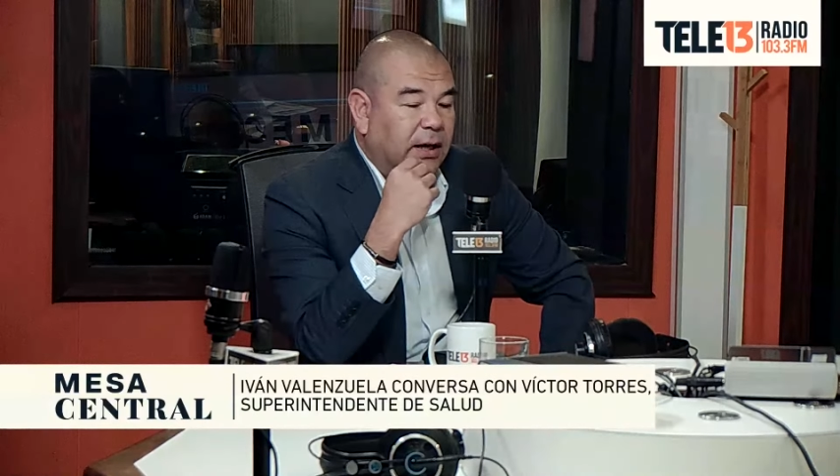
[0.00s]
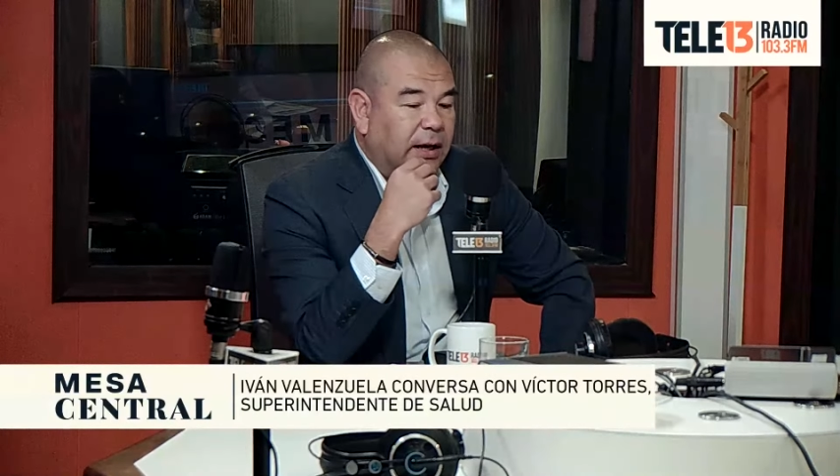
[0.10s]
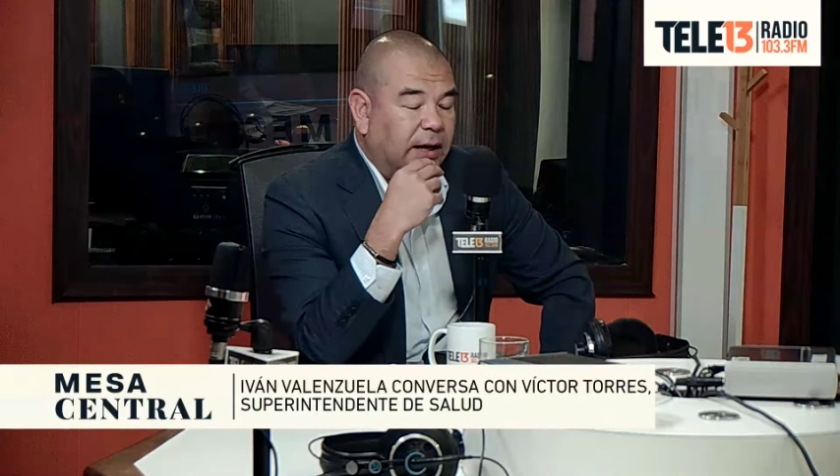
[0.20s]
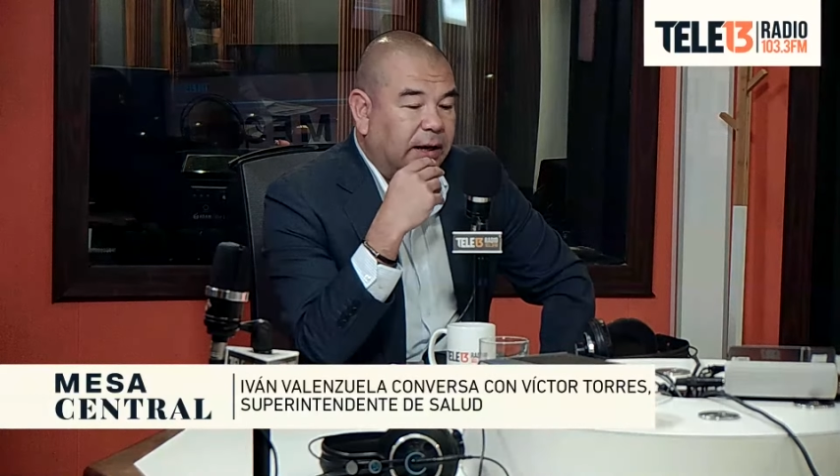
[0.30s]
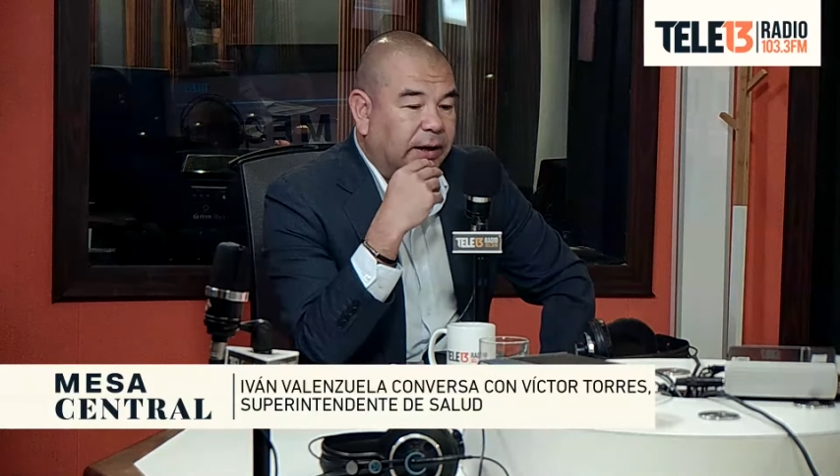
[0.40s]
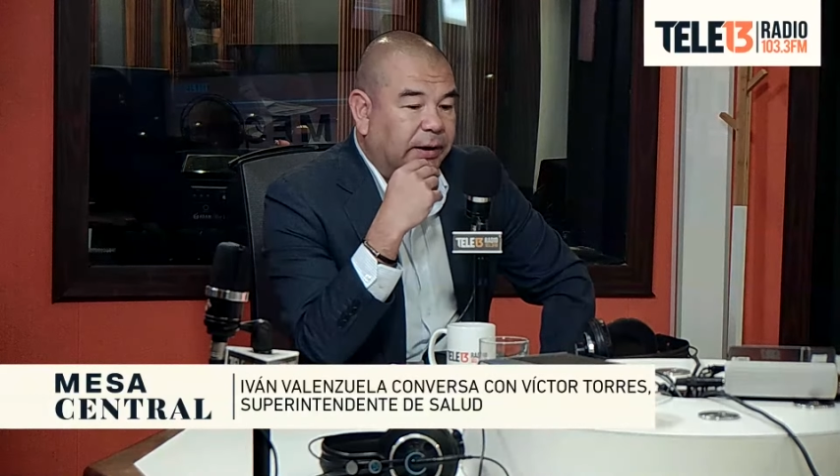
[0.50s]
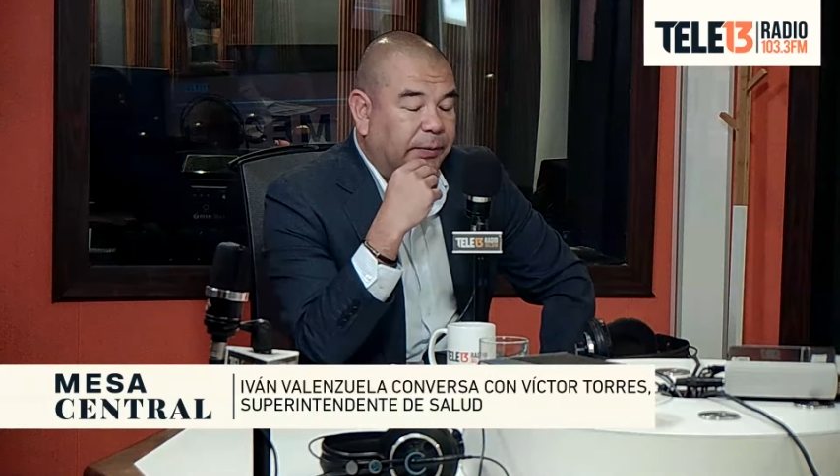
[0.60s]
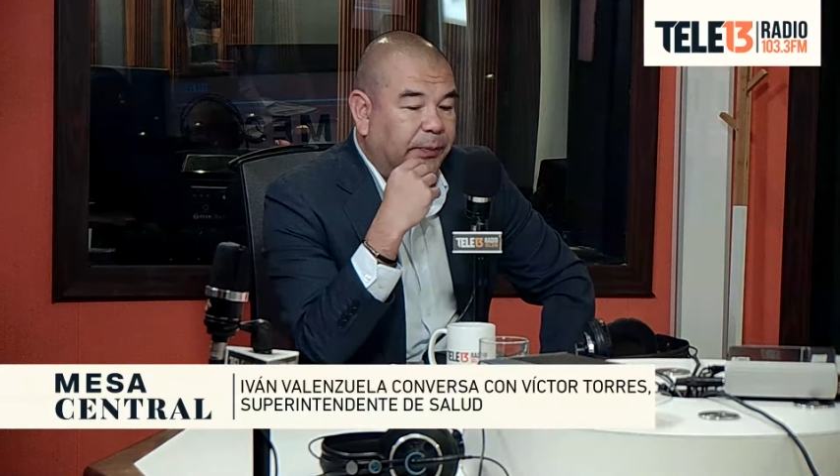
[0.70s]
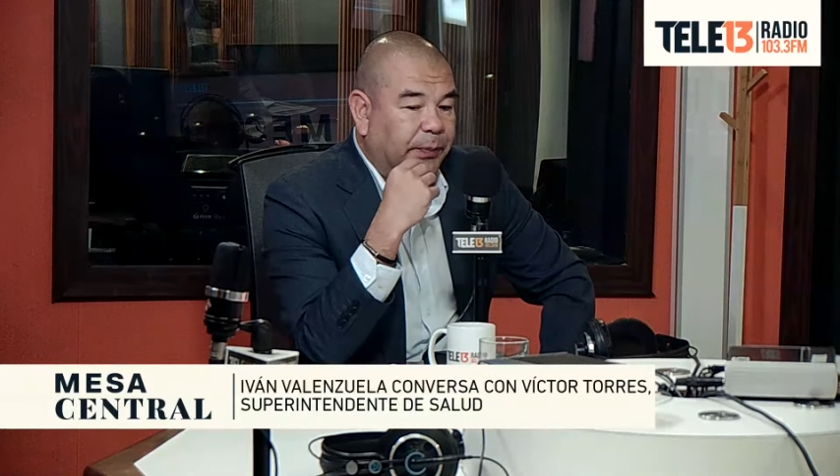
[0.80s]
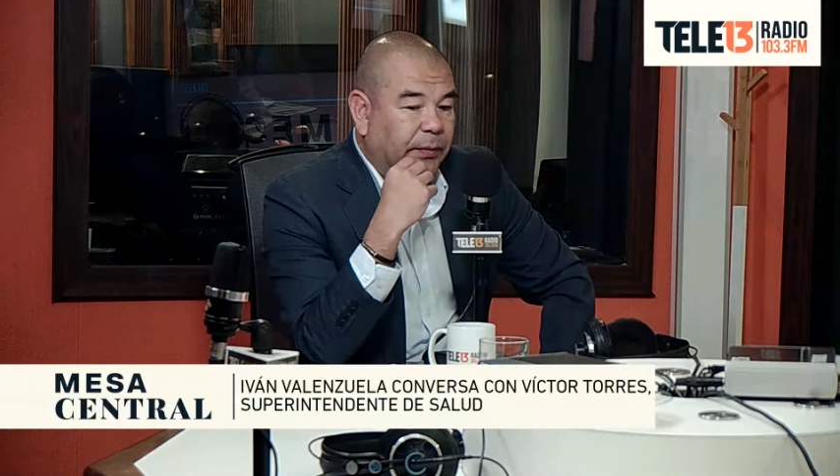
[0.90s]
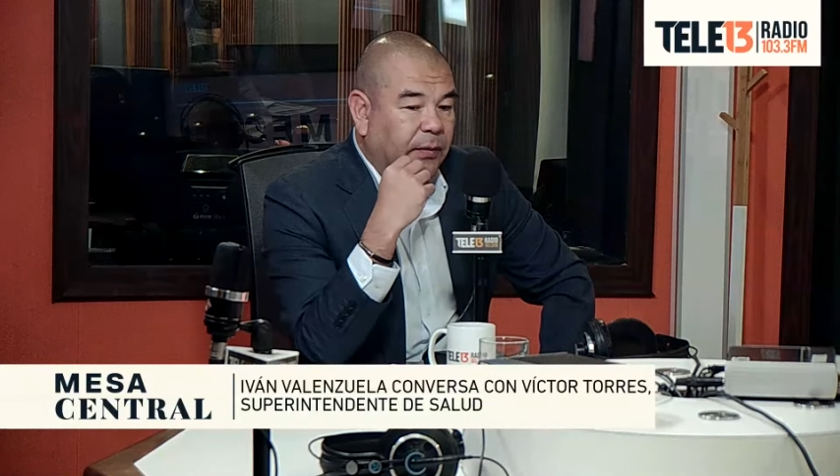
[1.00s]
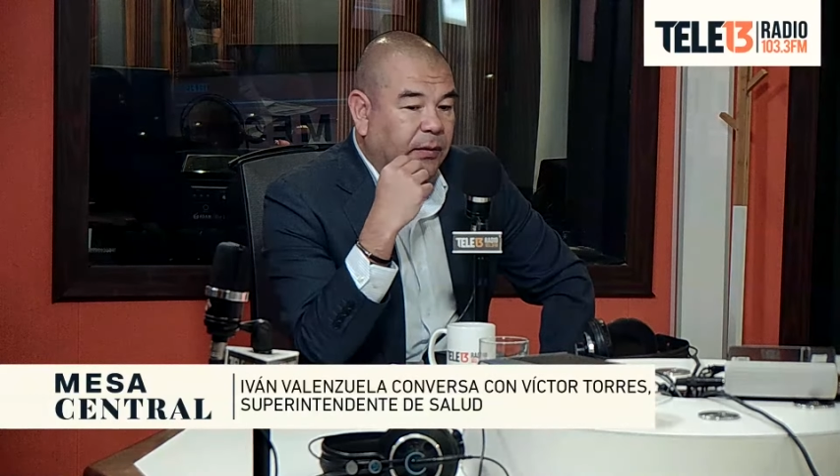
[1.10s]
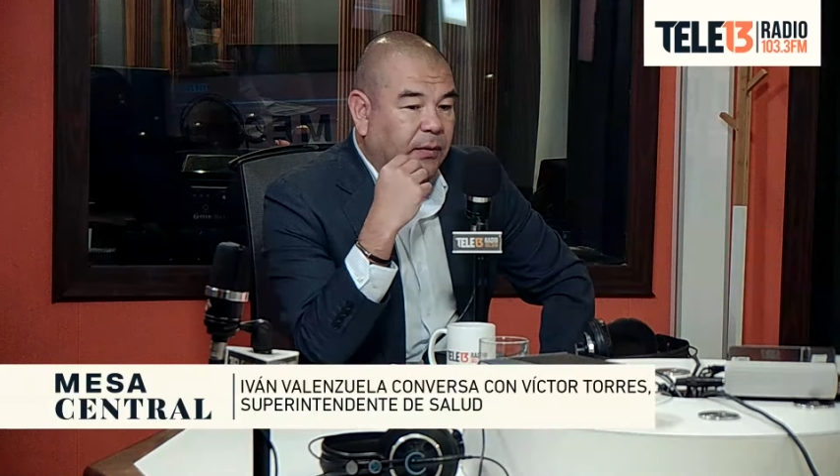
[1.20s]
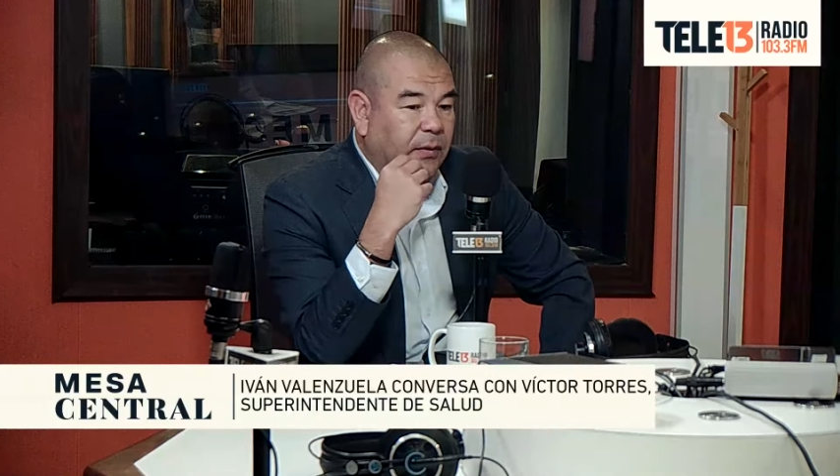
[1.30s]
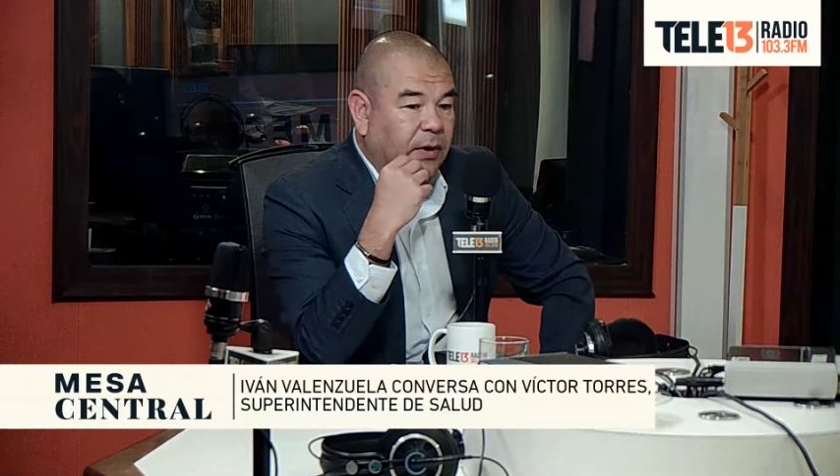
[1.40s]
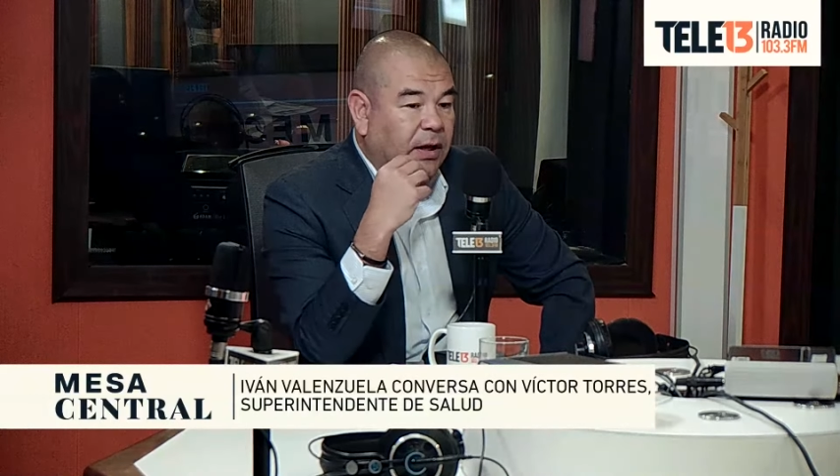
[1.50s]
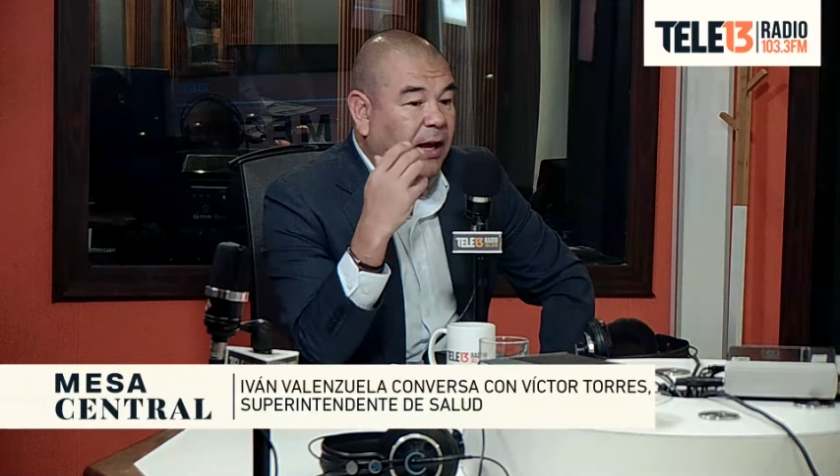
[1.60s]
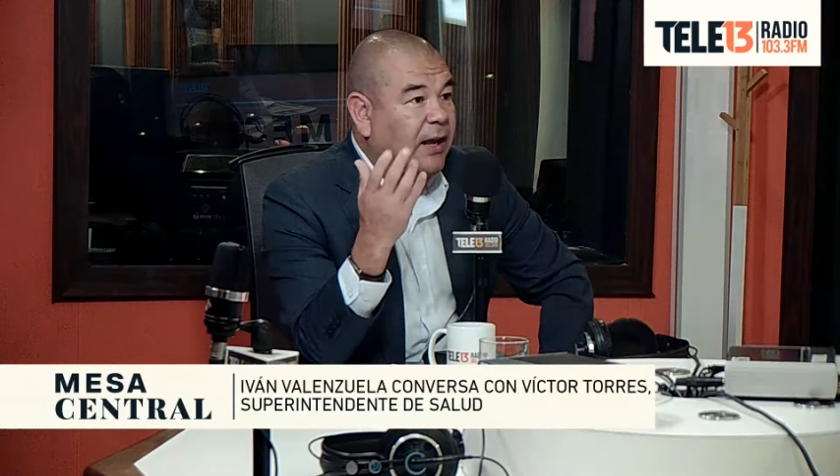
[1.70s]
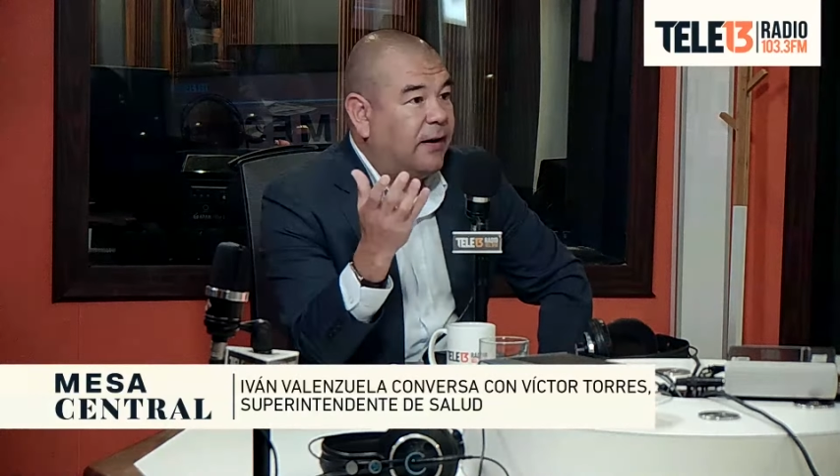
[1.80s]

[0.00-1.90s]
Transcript: Em, y hay